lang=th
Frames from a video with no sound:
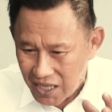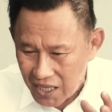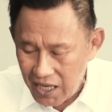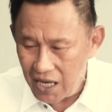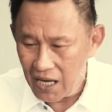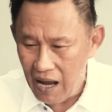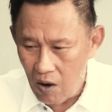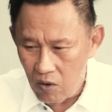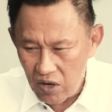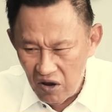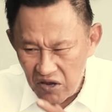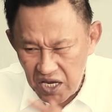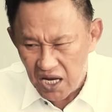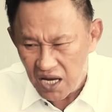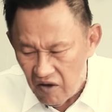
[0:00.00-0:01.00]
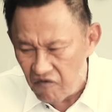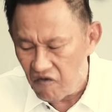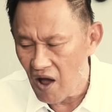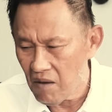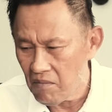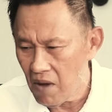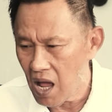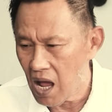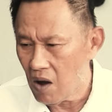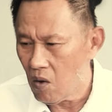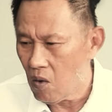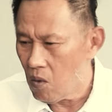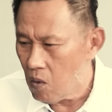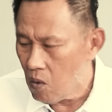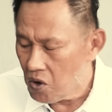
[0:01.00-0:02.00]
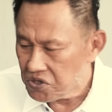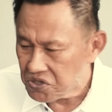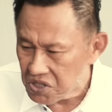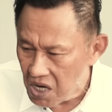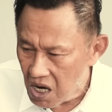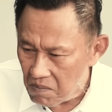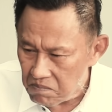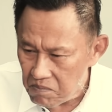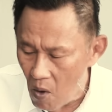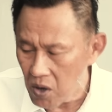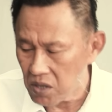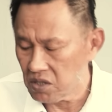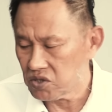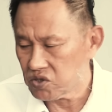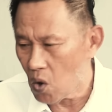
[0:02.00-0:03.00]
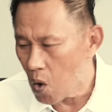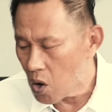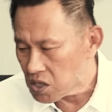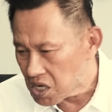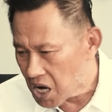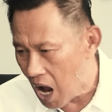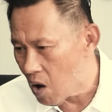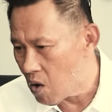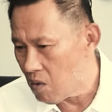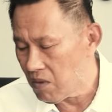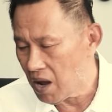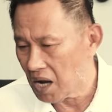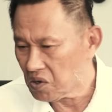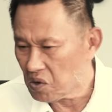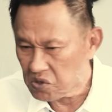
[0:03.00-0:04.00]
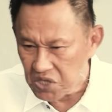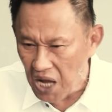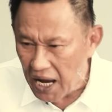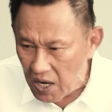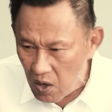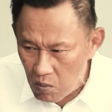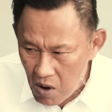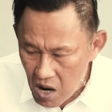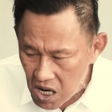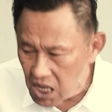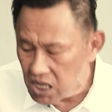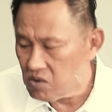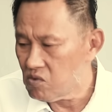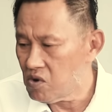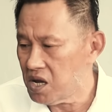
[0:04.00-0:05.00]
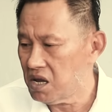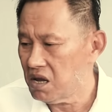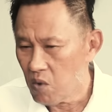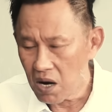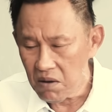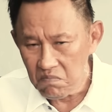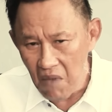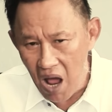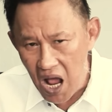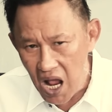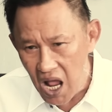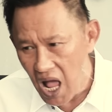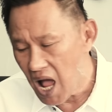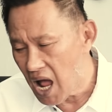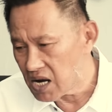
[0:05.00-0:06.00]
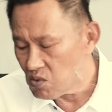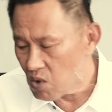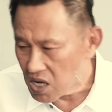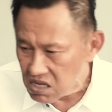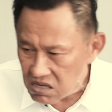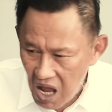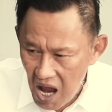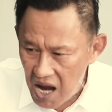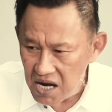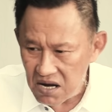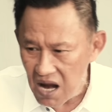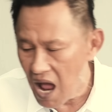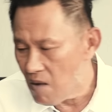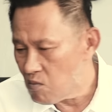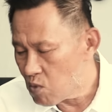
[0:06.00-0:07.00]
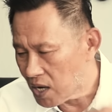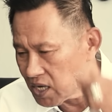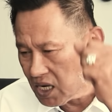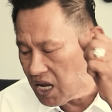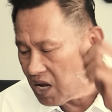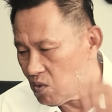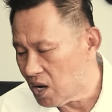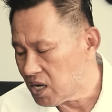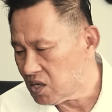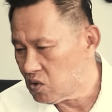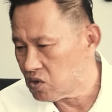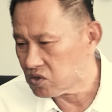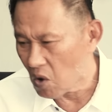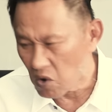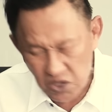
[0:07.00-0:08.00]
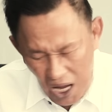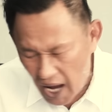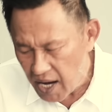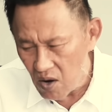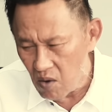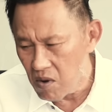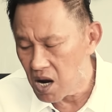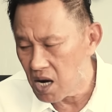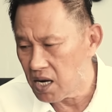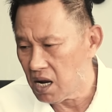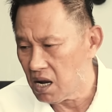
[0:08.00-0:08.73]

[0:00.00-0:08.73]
ทีนี้เราได้ยินได้ฟังมาโอ้โหเสือป่นโจรเก่าแม่งต้องใช้หลวงพ่อเงินเว้ยวัดบางคานวัดไทยน้ำวัดนี่วัดนู่นต้องใช้หลวงพ่อเงิน